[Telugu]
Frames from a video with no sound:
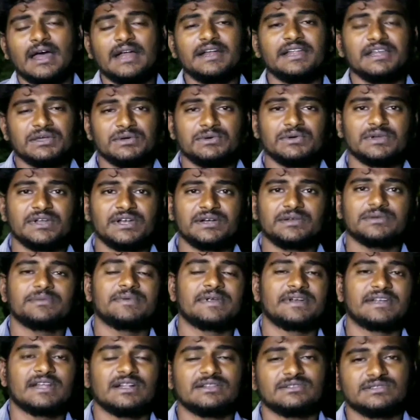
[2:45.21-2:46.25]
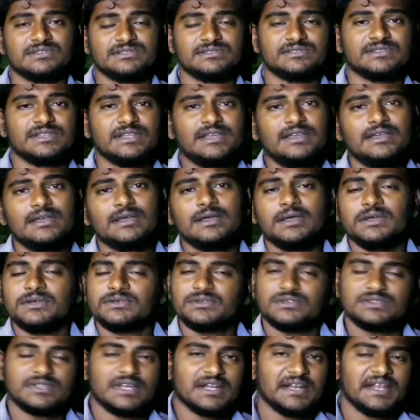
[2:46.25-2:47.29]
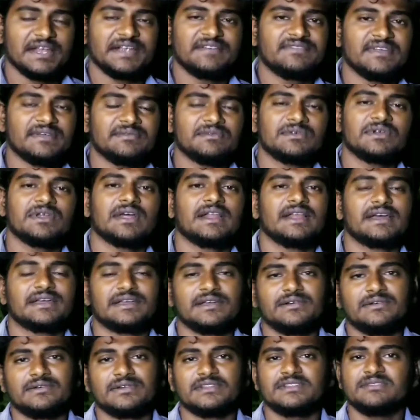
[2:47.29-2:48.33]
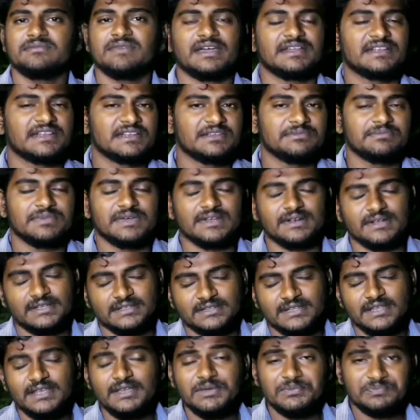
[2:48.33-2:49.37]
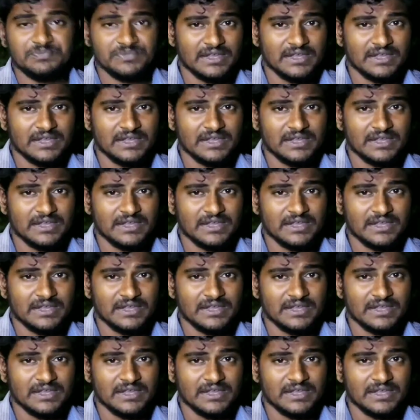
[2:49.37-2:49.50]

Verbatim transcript: అంటే ఎక్కువ రేటు పెట్టాల్సి వస్తుంది సో దాని లైఫ్ టైం కూడా అలాగే ఉంటుంది మైనర్ రిపేర్లు అయితే